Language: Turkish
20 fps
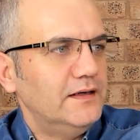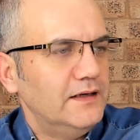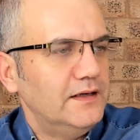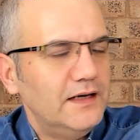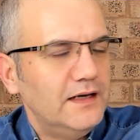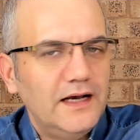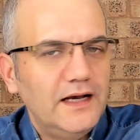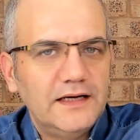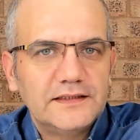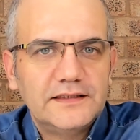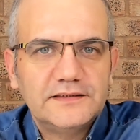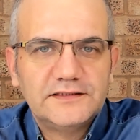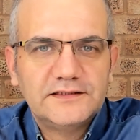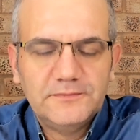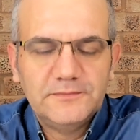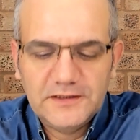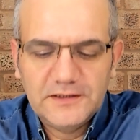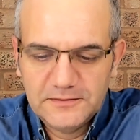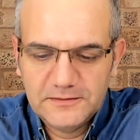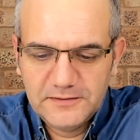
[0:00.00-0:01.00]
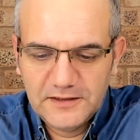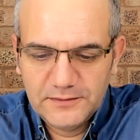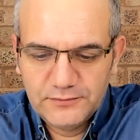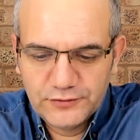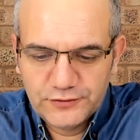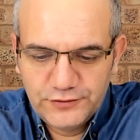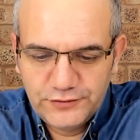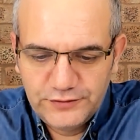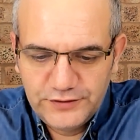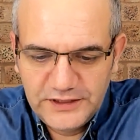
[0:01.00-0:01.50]
Herkese merhaba.
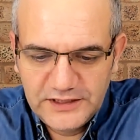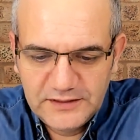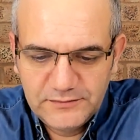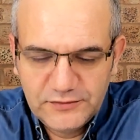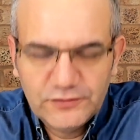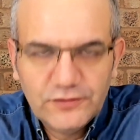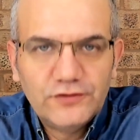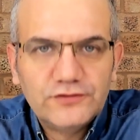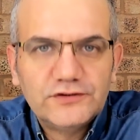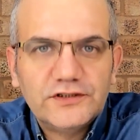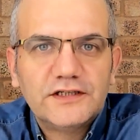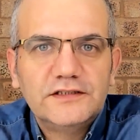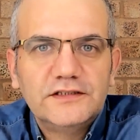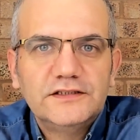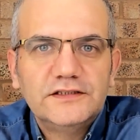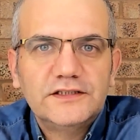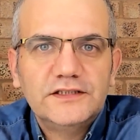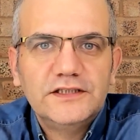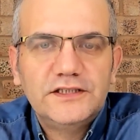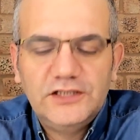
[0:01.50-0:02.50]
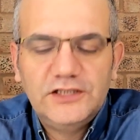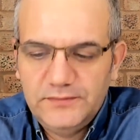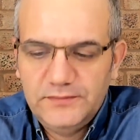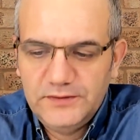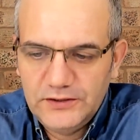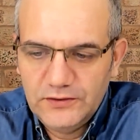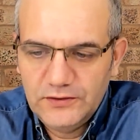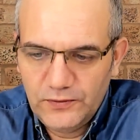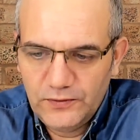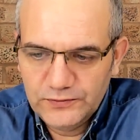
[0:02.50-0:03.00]
Bugün 24 Aralık
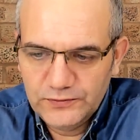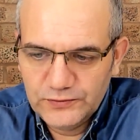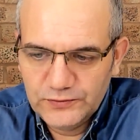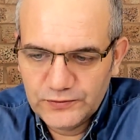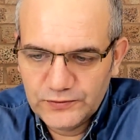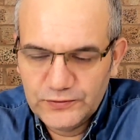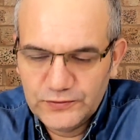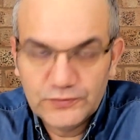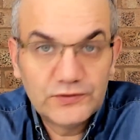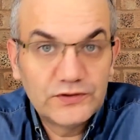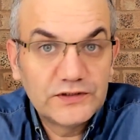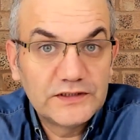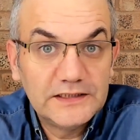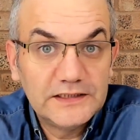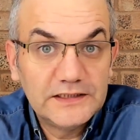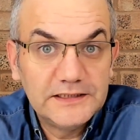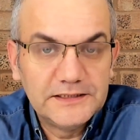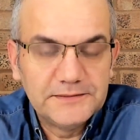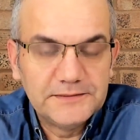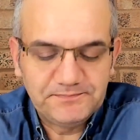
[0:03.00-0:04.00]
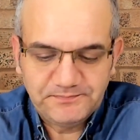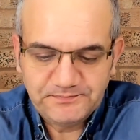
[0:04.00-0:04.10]
2019 Salı.